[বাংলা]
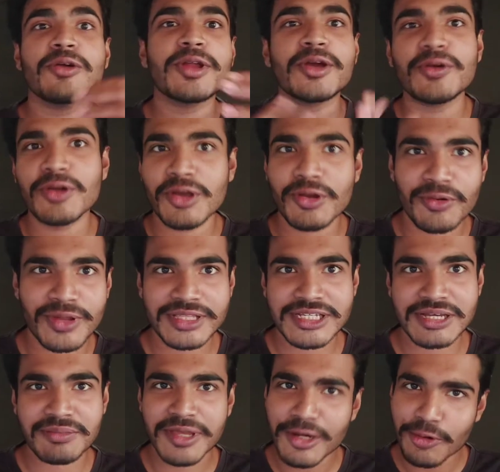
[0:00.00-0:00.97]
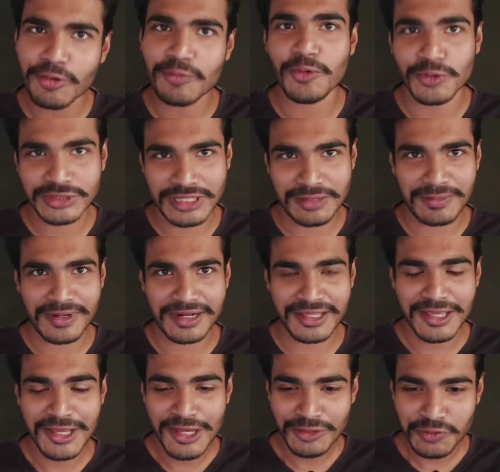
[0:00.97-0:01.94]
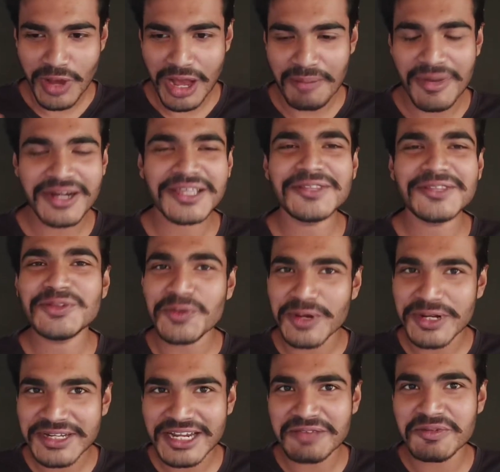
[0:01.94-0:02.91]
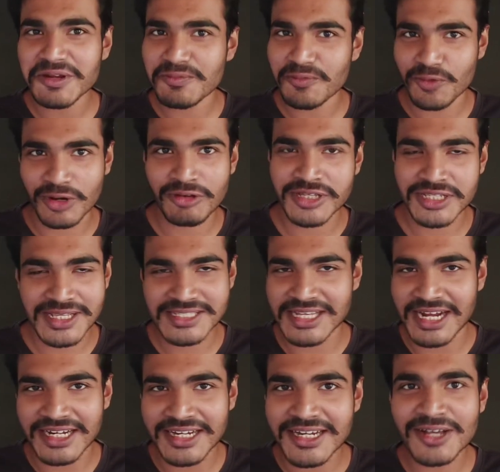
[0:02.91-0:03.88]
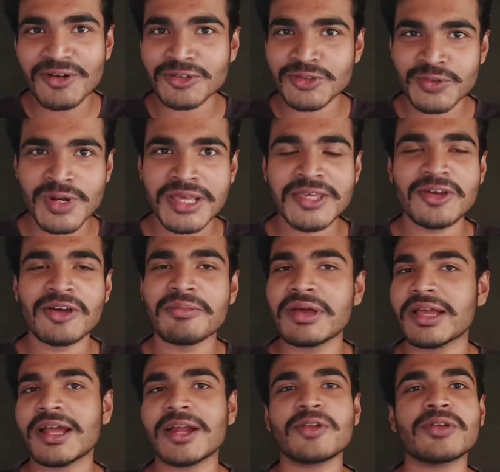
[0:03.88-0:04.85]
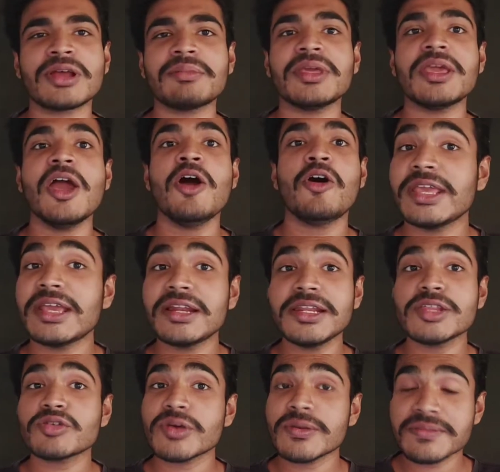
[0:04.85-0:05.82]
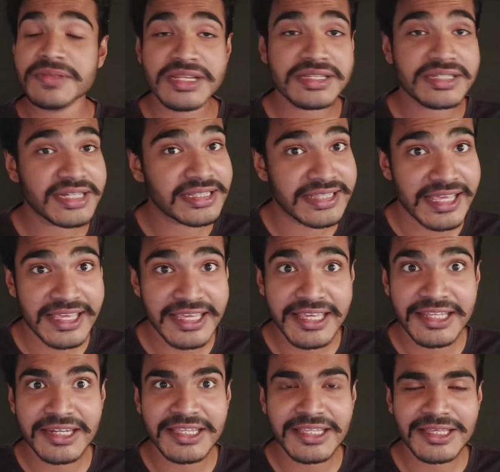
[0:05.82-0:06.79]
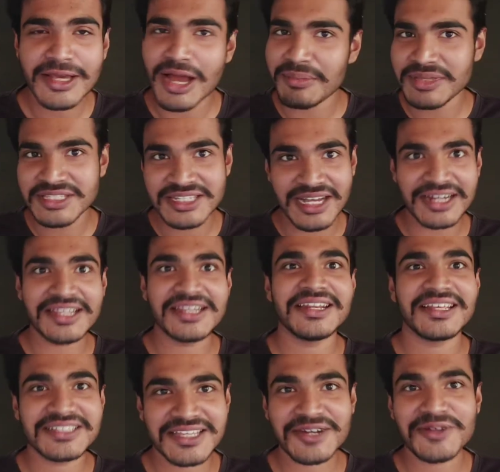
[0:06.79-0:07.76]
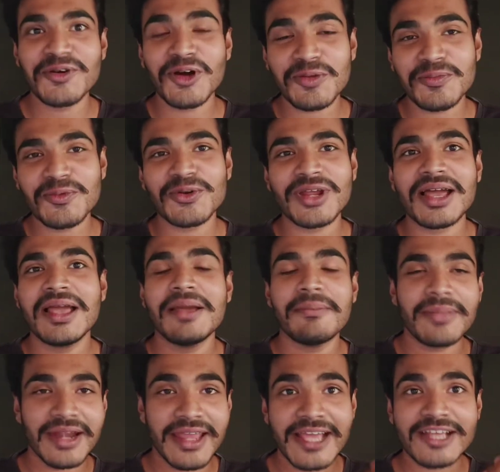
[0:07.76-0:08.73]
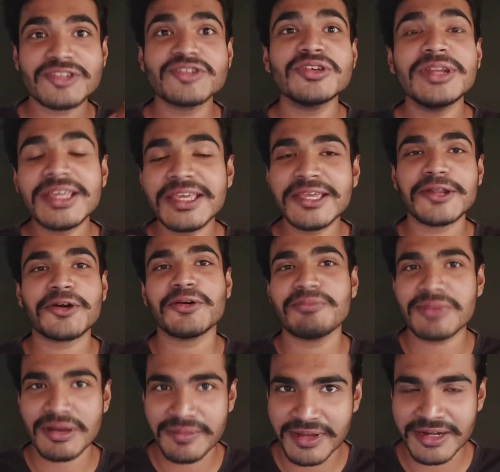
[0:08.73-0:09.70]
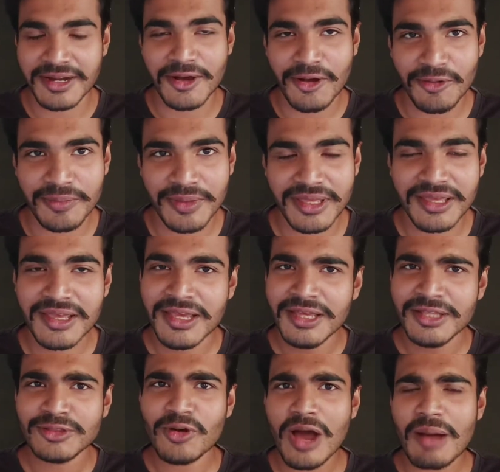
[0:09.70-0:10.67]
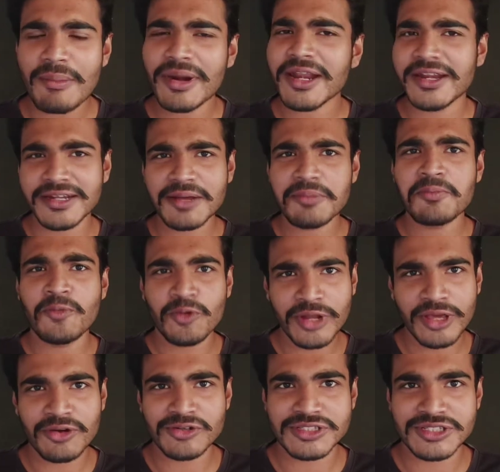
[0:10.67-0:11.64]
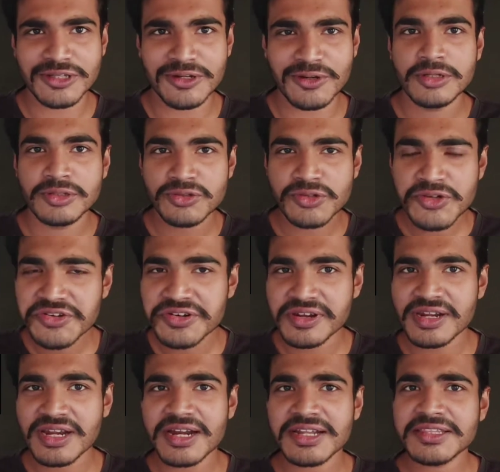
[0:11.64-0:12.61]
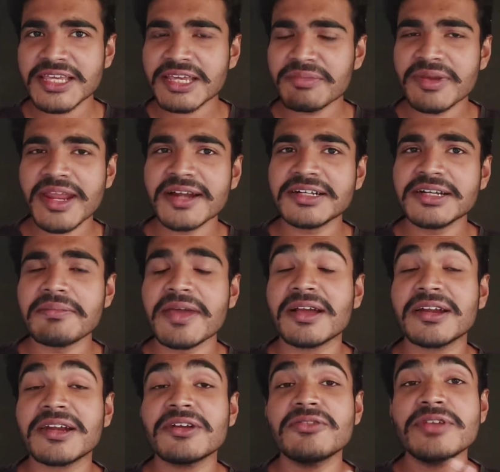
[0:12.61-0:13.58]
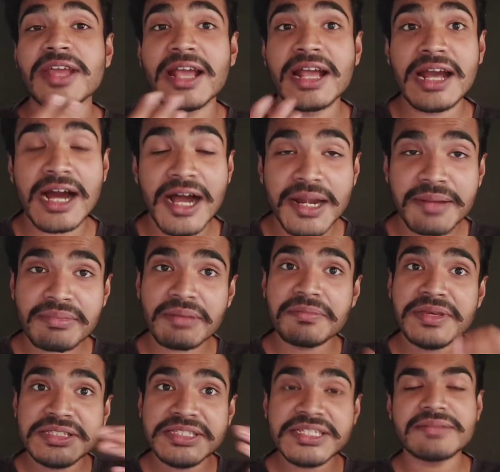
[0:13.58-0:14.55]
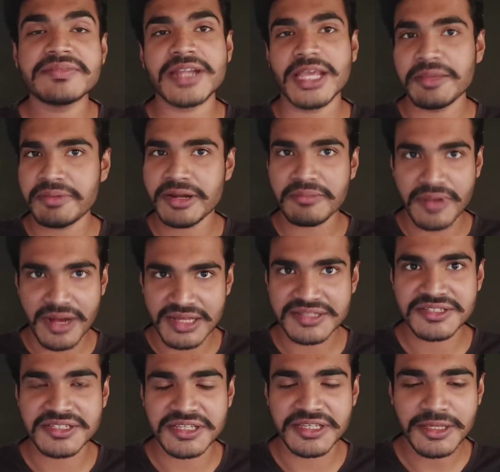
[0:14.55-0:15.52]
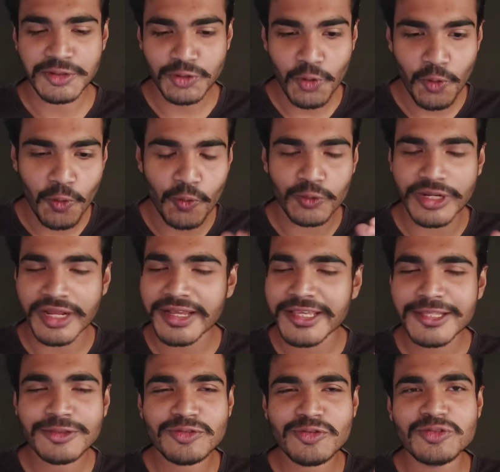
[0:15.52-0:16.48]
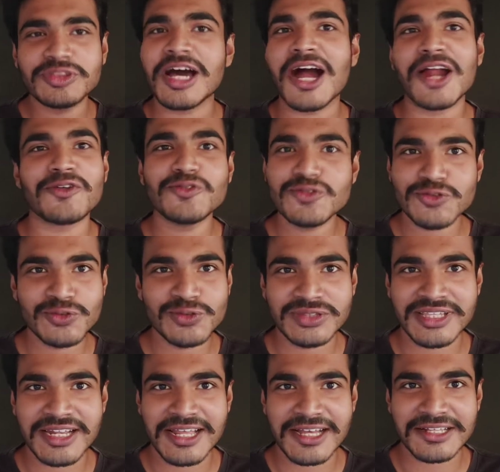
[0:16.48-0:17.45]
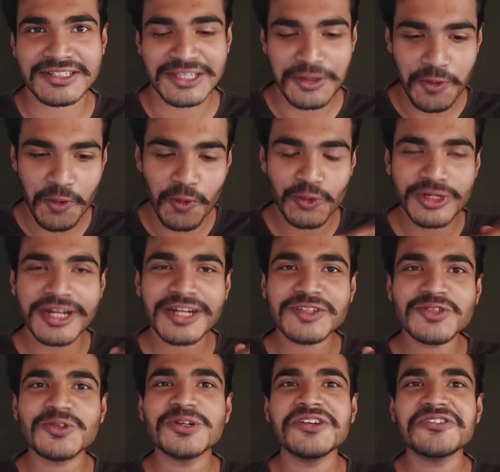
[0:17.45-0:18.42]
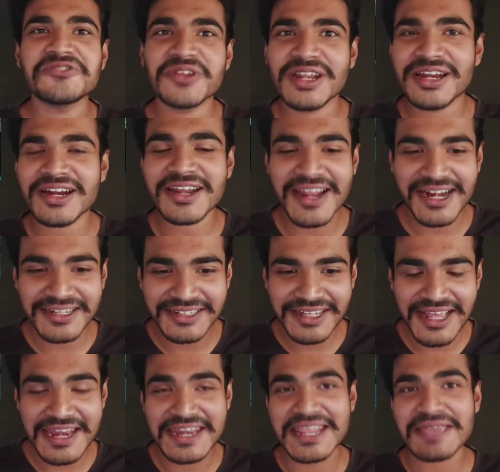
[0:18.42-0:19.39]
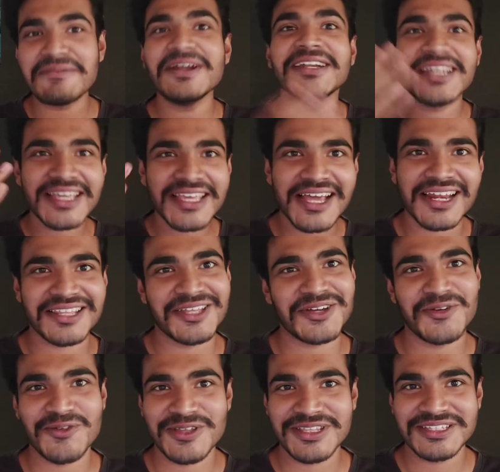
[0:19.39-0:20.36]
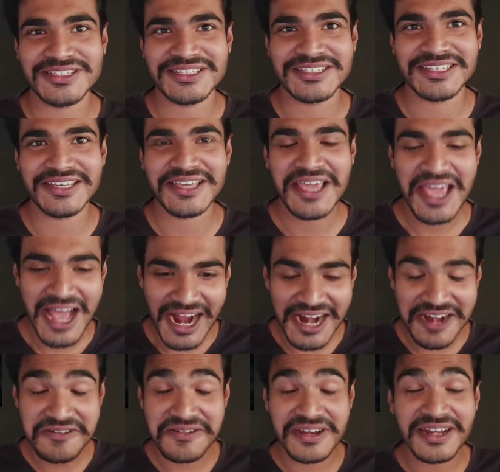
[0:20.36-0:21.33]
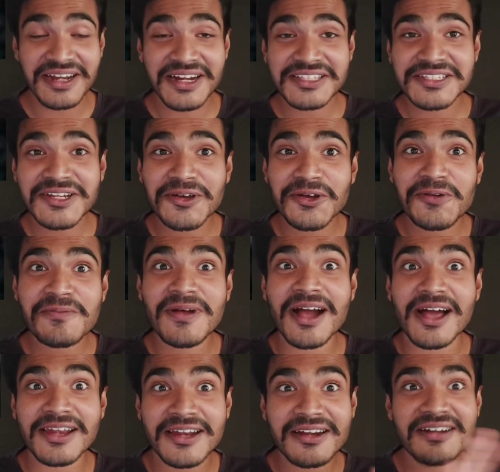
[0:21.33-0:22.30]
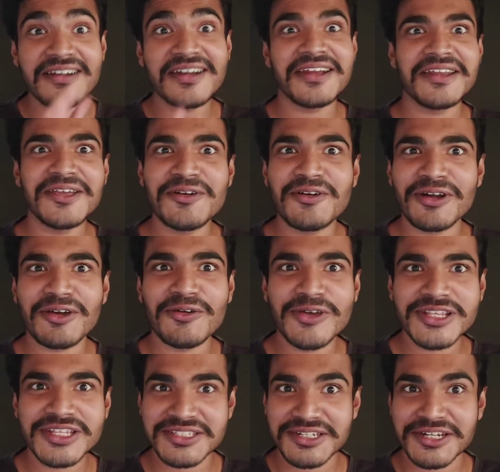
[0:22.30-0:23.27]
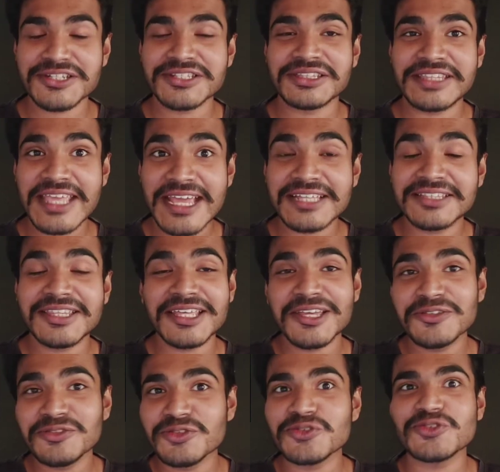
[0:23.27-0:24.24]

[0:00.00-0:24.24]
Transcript: করে করে করে যাবে এরকম হতে পারে তো আমার কিন্তু ওই টাইপের মনে হয় যে জানি না কতটা কি হবে কারণ আমি ইংলিশ ওয়েব সিরিজটা দেখিনি আমি জানি না যে এর গল্পটা মানে অ্যাকচুয়ালি কীরকমভাবে এটা হবে তো আমার এটা মনে হচ্ছিল তো ওই ট্রেলারে দেখবেন একটা ব্যাকগ্রাউন্ডে গান বা বিজিএম টাইপের বাজছে তো ওটা কিন্তু দারুণ শুনতে লাগছে ওটার জন্য ট্রেলারের একটা লেভেলটা কি আলাদা করে দিচ্ছে আর ট্রেলারে যেরকম কালার গ্রেডিং করা হয়েছে যেটা দেখতে কিন্তু